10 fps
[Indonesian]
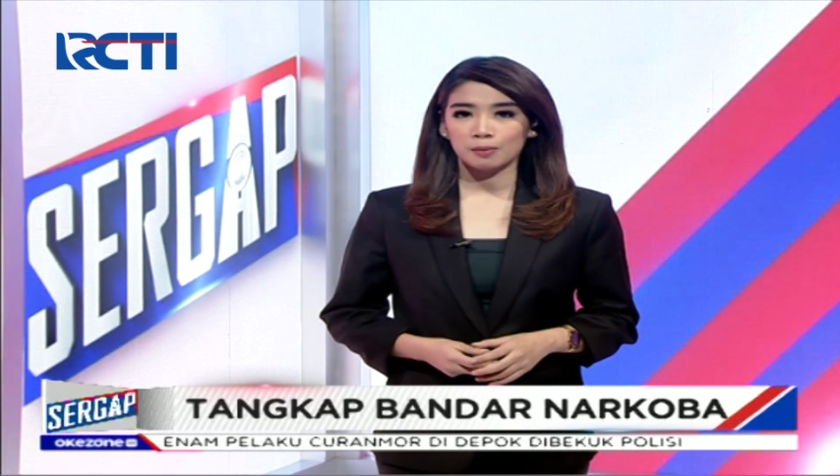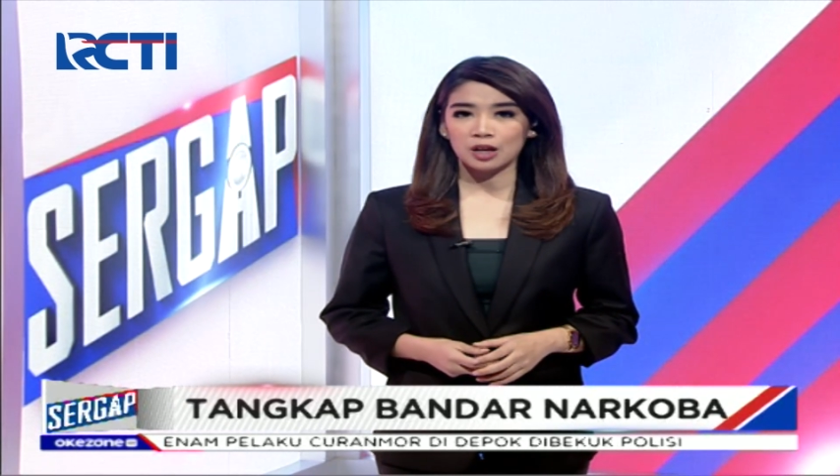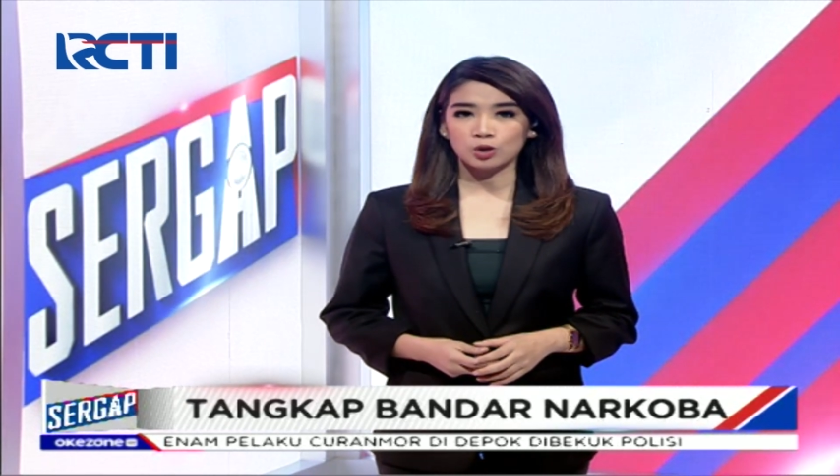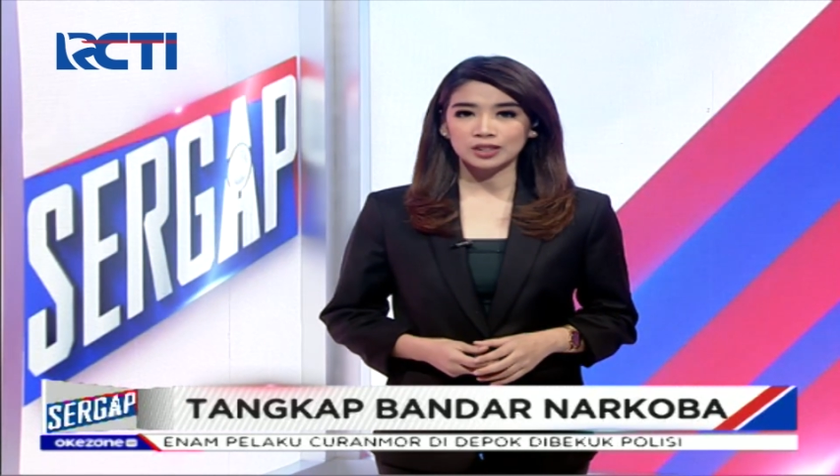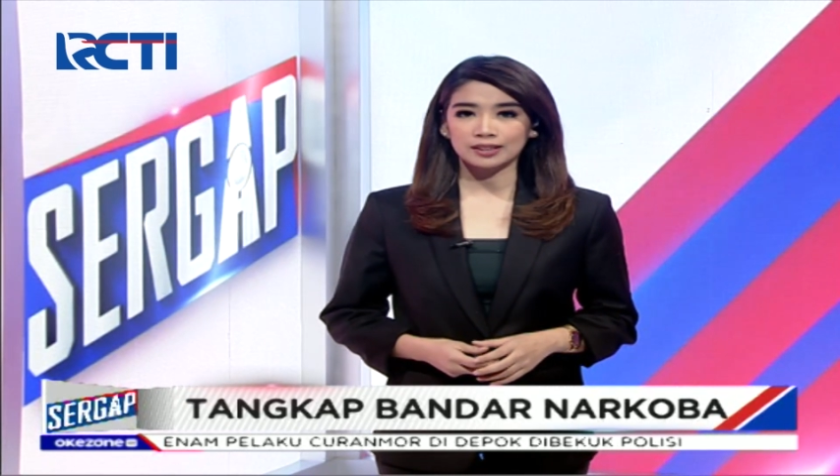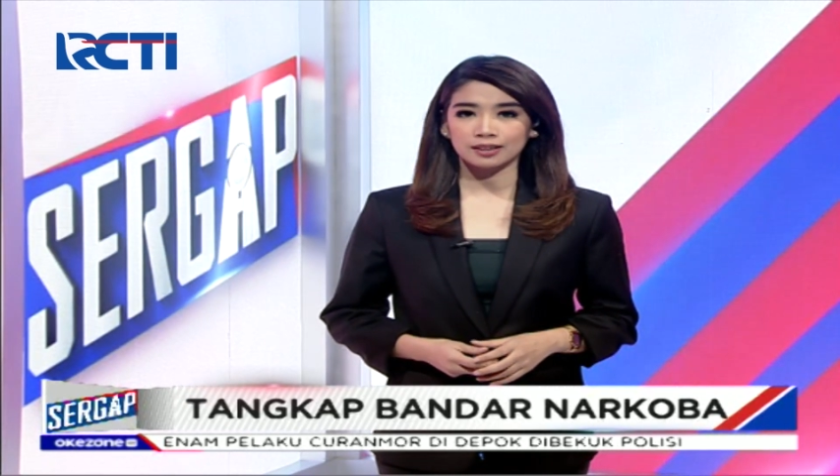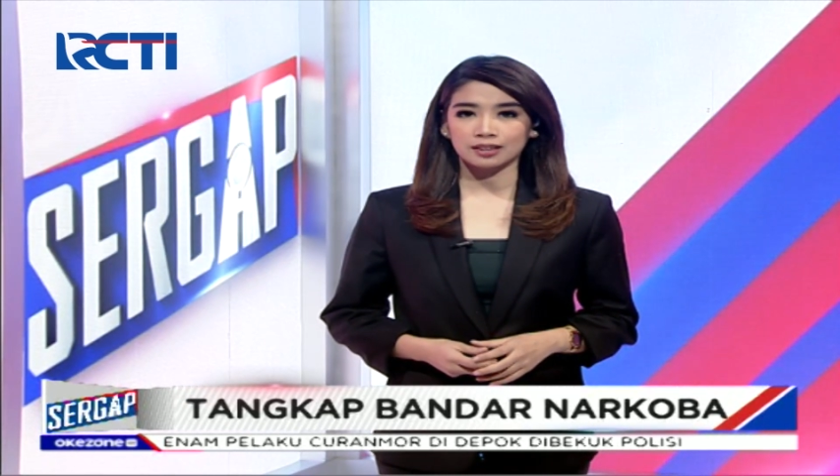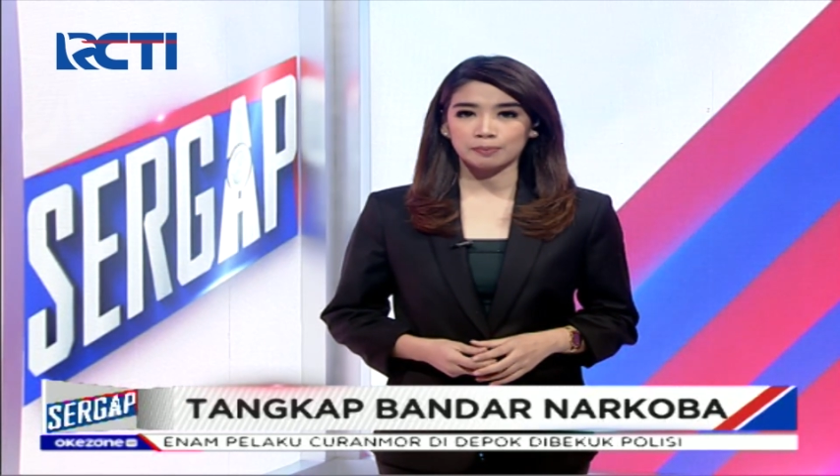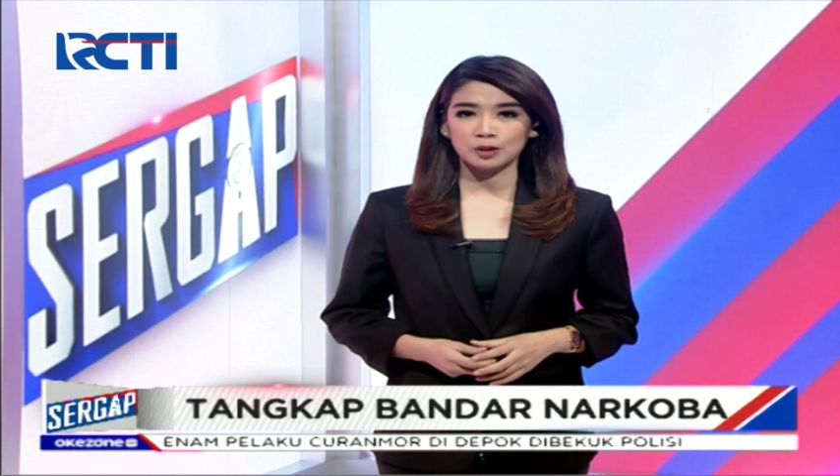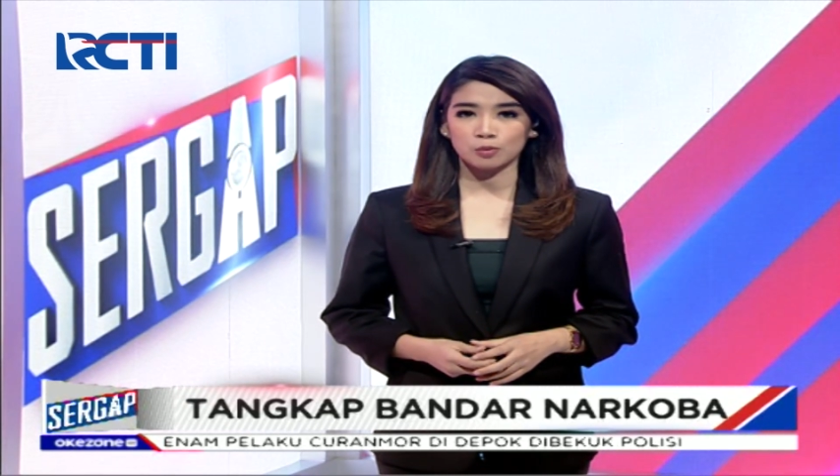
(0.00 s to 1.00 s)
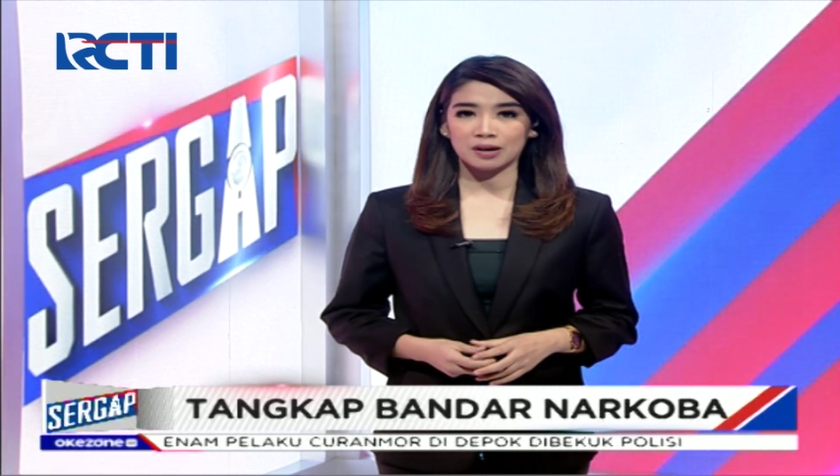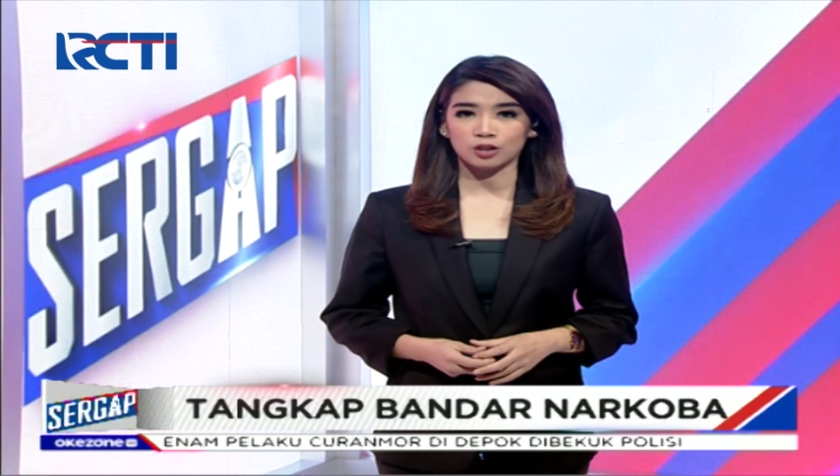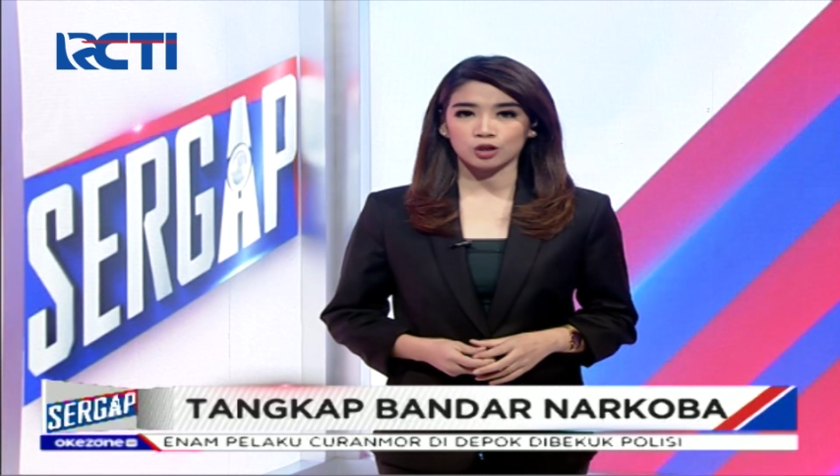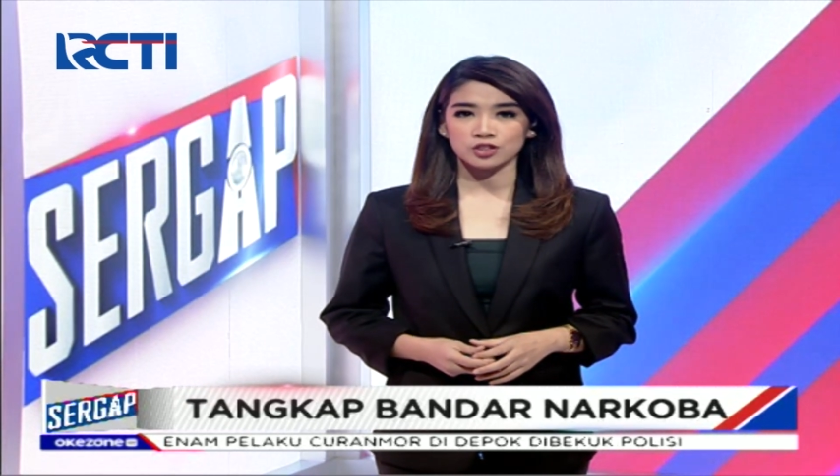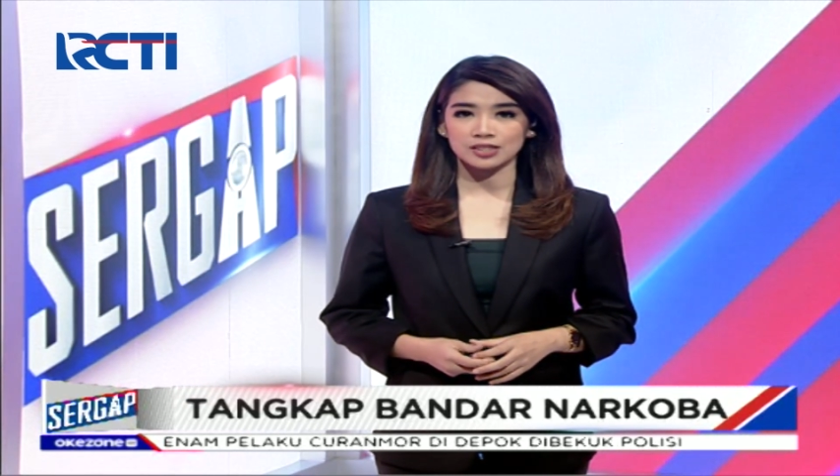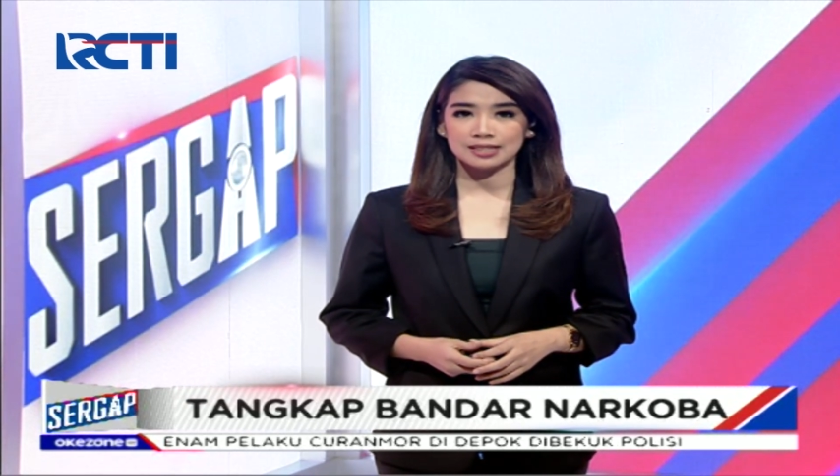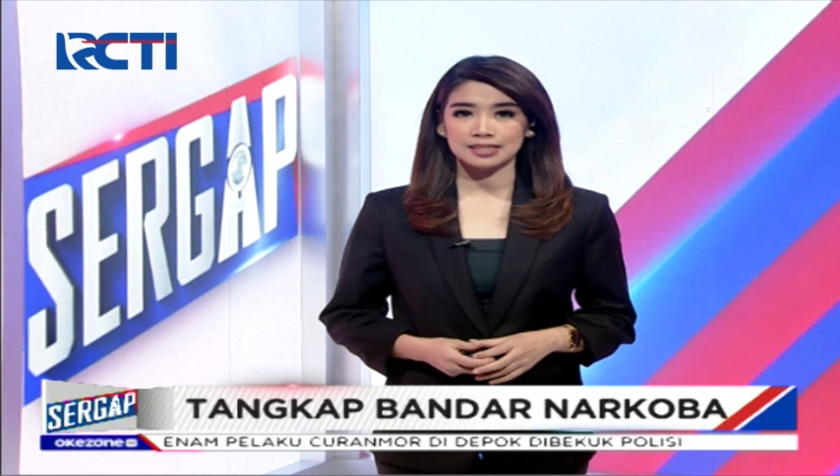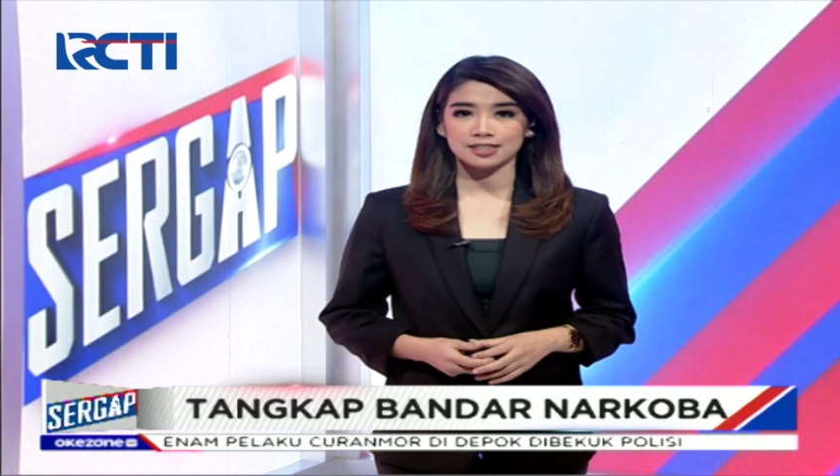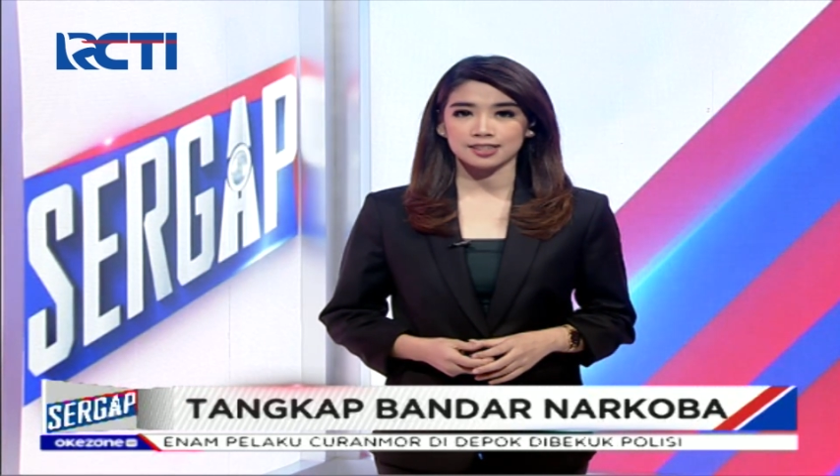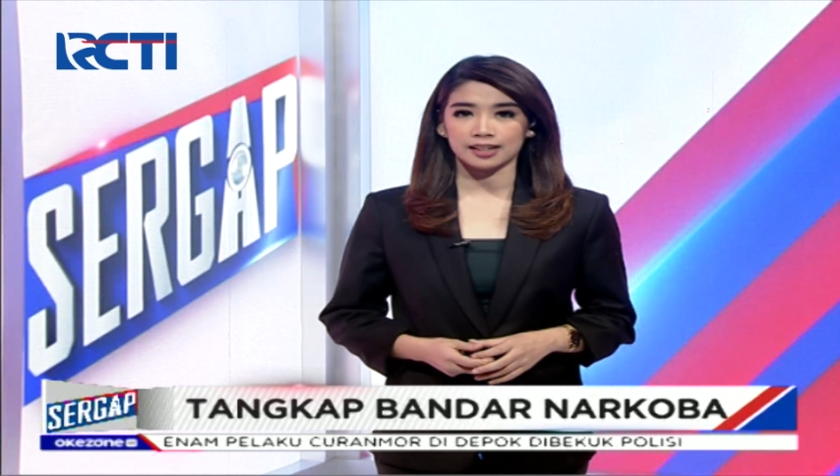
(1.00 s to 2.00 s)
Pelaku ditangkap di rumah kos
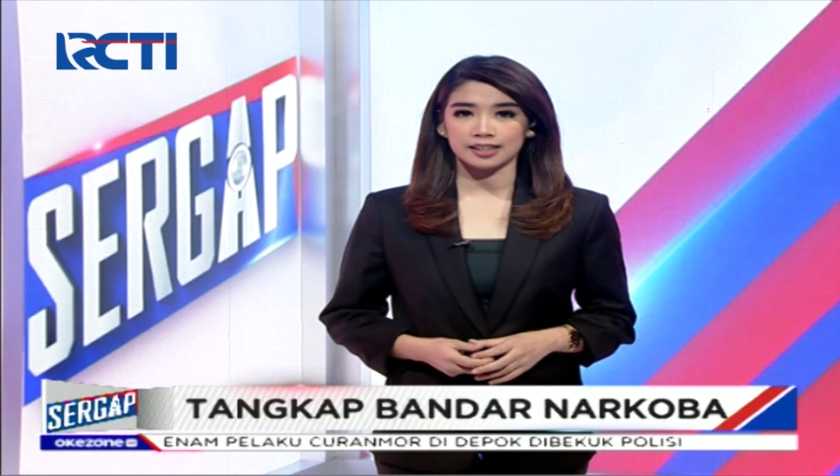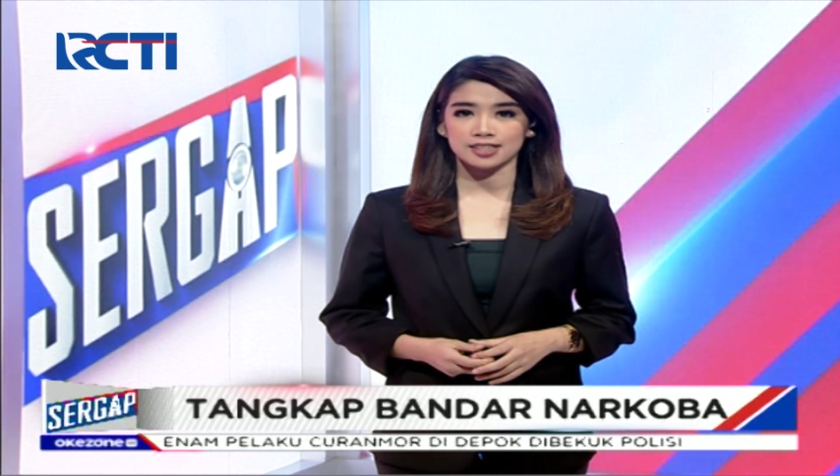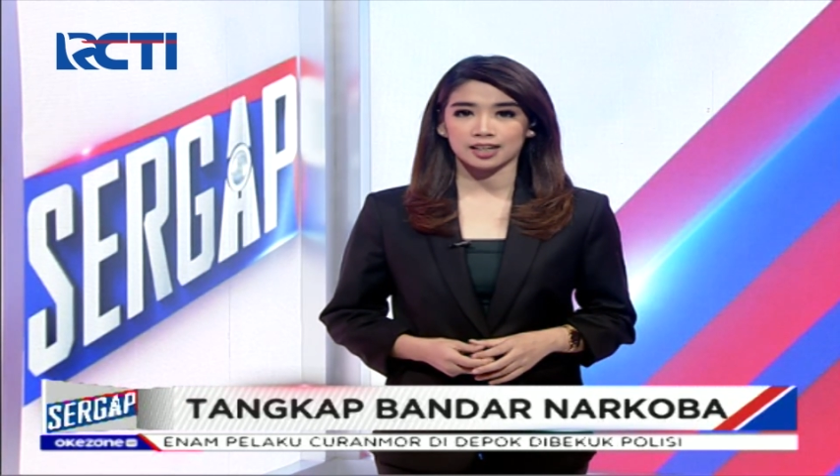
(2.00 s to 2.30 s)
di Cengkareng,